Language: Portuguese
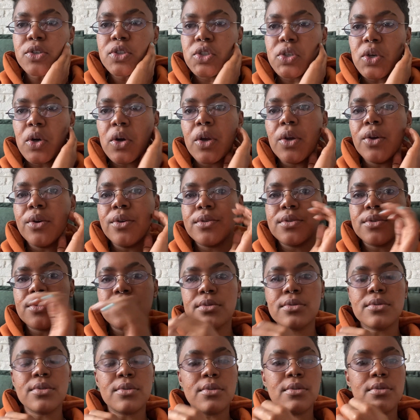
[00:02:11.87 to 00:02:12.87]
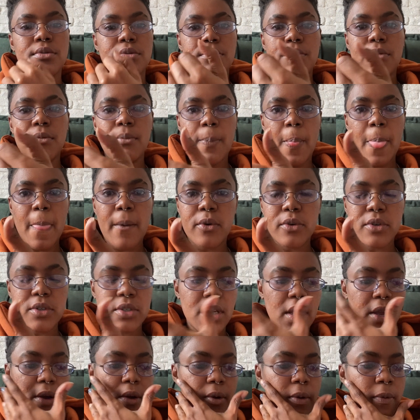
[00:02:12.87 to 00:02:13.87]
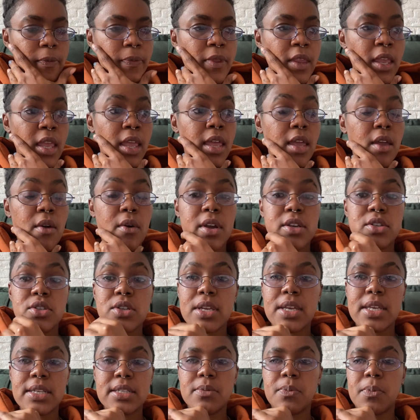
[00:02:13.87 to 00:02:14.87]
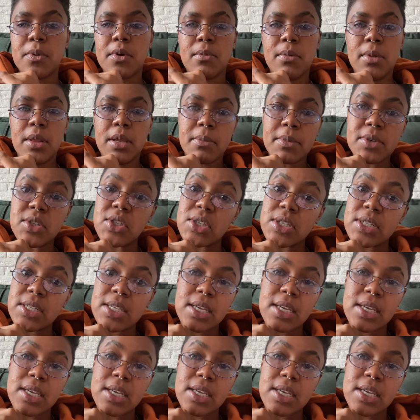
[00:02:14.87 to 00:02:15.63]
de óleo junto com o gel, eu acho que esse problema já se